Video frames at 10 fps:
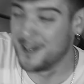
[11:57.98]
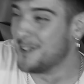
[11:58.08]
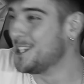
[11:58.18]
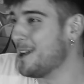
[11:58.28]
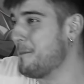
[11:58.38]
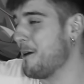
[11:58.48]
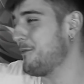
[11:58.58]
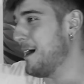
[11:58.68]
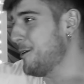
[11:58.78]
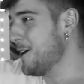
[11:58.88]
Pero tío,
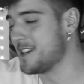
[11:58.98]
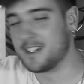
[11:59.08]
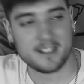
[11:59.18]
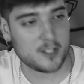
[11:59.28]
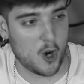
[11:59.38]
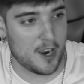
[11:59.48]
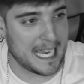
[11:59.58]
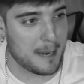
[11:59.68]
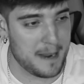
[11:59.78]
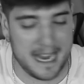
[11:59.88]
por favor,
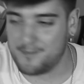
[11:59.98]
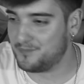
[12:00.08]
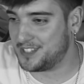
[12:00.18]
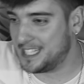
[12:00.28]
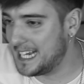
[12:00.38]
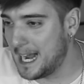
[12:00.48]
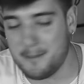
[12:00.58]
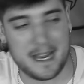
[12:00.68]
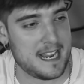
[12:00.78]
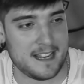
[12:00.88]
cógeme,
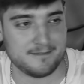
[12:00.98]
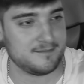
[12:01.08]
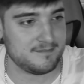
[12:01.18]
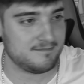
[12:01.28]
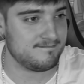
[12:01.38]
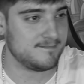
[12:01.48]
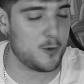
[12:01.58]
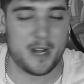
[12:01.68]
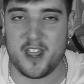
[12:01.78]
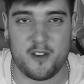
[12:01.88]
tírame de
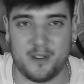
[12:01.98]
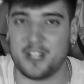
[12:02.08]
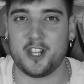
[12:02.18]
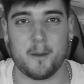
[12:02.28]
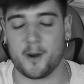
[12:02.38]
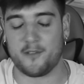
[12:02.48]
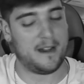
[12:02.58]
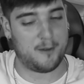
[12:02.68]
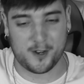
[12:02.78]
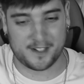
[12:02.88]
un edificio, por
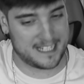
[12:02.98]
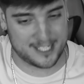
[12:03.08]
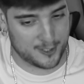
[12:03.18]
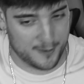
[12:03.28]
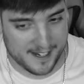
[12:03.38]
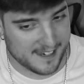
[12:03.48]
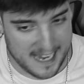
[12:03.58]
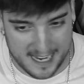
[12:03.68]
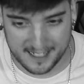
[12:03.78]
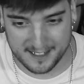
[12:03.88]
favor. Esto no es
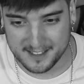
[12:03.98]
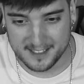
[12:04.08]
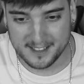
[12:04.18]
real.